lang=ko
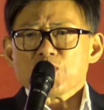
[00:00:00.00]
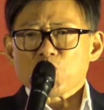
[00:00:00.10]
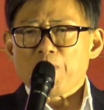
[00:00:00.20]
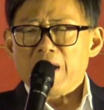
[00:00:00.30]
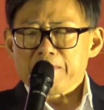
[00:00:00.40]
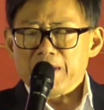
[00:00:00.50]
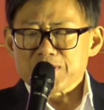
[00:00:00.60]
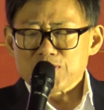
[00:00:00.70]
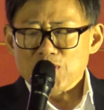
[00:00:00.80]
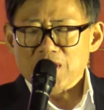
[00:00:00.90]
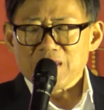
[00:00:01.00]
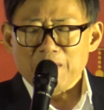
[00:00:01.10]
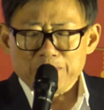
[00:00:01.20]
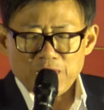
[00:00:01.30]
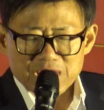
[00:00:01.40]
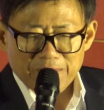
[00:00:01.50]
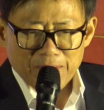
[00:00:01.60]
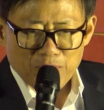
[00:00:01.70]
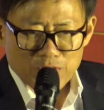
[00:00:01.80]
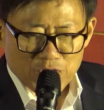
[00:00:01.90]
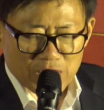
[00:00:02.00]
소방 맞은 여자 남편 잡아먹은